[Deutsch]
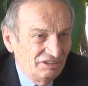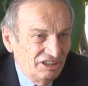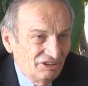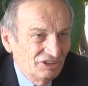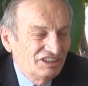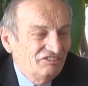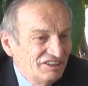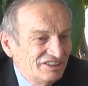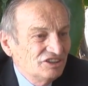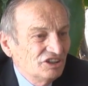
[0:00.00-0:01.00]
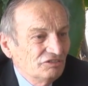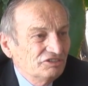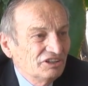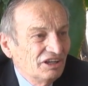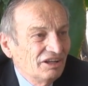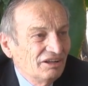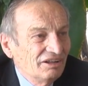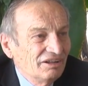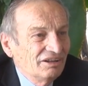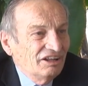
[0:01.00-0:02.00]
die hat die Wissenschaft äh,
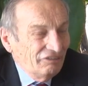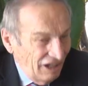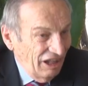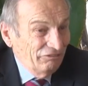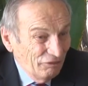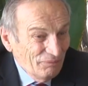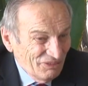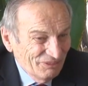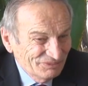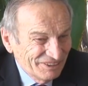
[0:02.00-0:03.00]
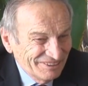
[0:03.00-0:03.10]
erfunden